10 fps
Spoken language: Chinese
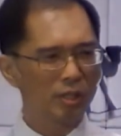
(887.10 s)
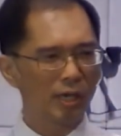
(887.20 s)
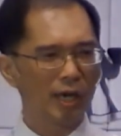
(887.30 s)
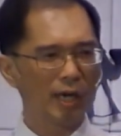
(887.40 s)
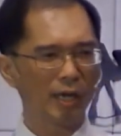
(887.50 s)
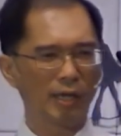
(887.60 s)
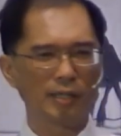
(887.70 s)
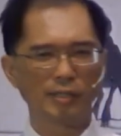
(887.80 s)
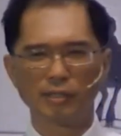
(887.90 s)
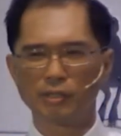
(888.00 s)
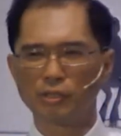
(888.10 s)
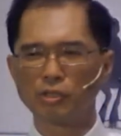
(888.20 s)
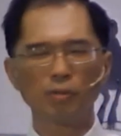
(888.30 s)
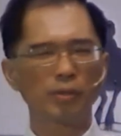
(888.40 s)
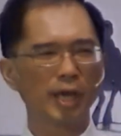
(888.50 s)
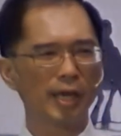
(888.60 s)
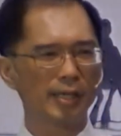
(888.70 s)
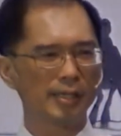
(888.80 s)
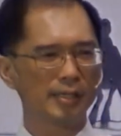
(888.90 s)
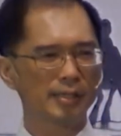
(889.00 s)
啊送
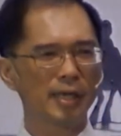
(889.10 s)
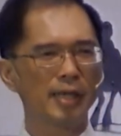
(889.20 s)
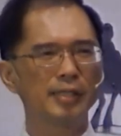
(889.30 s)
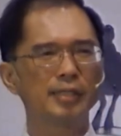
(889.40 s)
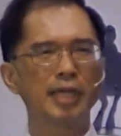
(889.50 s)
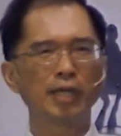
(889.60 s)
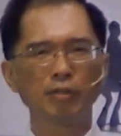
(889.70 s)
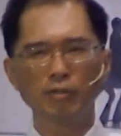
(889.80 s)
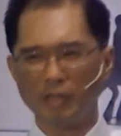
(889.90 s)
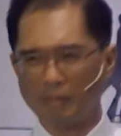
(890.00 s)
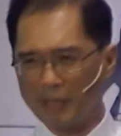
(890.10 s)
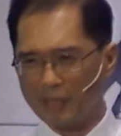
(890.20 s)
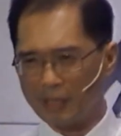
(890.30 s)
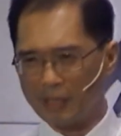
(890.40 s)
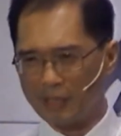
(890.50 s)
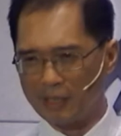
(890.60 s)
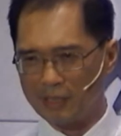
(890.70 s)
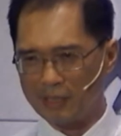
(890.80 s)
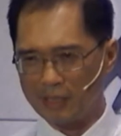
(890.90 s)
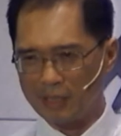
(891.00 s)
给在监狱里面的
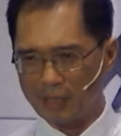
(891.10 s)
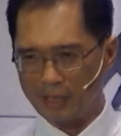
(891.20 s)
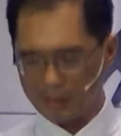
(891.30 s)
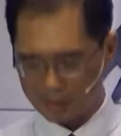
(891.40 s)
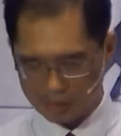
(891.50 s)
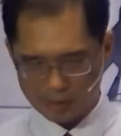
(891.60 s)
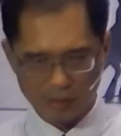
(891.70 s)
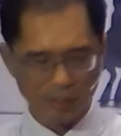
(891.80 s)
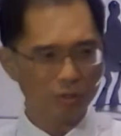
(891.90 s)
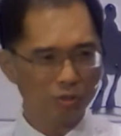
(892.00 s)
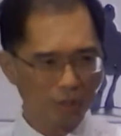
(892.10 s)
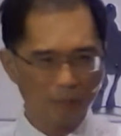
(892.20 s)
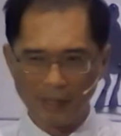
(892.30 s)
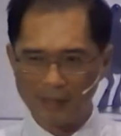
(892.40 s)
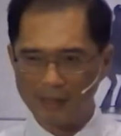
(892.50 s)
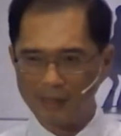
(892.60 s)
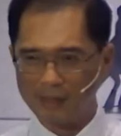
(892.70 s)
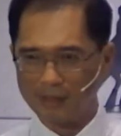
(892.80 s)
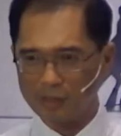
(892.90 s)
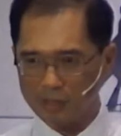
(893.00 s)
啊陈水扁，
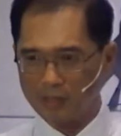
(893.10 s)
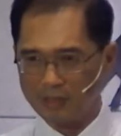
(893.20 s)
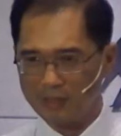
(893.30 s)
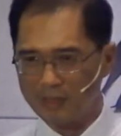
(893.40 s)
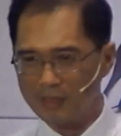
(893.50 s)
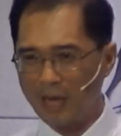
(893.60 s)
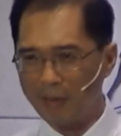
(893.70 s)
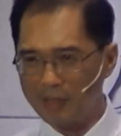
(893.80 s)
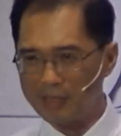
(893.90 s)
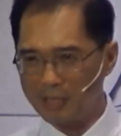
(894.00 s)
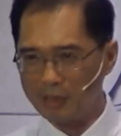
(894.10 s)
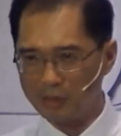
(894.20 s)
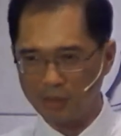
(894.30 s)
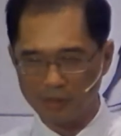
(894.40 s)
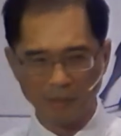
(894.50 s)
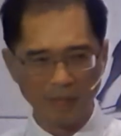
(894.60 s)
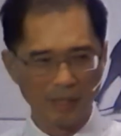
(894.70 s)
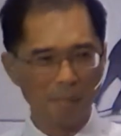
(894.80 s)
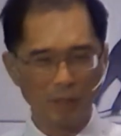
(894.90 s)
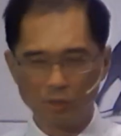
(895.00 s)
就是台湾的前总统，对吗？
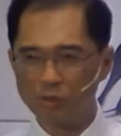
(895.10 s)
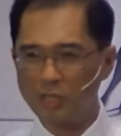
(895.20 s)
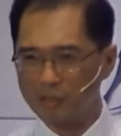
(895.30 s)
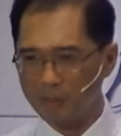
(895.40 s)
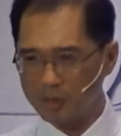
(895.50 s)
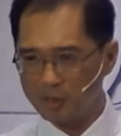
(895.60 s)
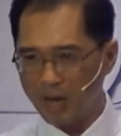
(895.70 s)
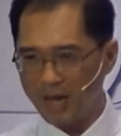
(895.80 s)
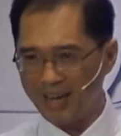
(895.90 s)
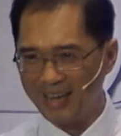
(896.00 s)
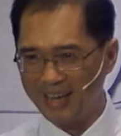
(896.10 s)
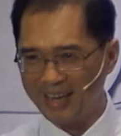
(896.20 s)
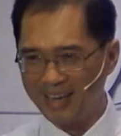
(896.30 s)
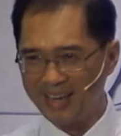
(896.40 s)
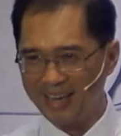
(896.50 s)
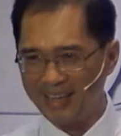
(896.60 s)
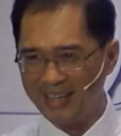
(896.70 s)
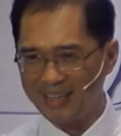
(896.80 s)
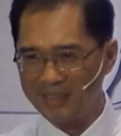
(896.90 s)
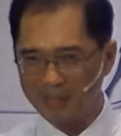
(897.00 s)
一本书叫什么书啊？
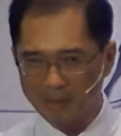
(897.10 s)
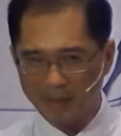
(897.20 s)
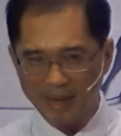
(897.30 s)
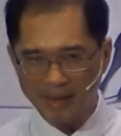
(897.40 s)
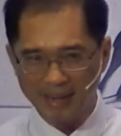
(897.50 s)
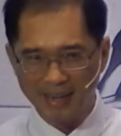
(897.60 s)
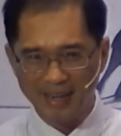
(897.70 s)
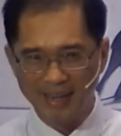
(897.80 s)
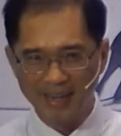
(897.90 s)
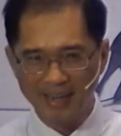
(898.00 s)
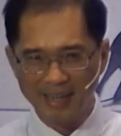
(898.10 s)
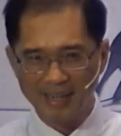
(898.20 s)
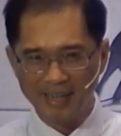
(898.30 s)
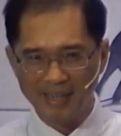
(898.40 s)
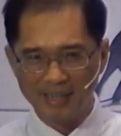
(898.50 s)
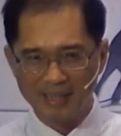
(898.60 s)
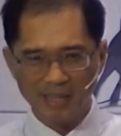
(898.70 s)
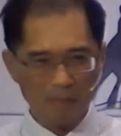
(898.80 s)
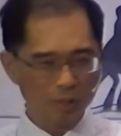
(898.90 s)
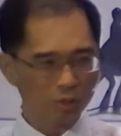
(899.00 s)
你听过吗？
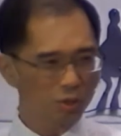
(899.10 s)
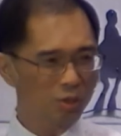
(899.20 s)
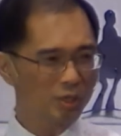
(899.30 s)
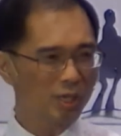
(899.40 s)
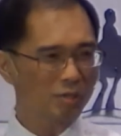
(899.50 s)
那本书叫